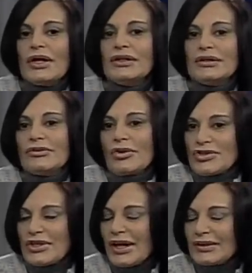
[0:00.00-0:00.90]

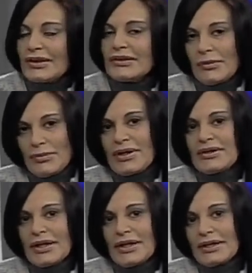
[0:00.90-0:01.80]
intoxicantes también
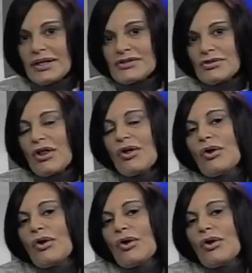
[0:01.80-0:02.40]
estarían relacionados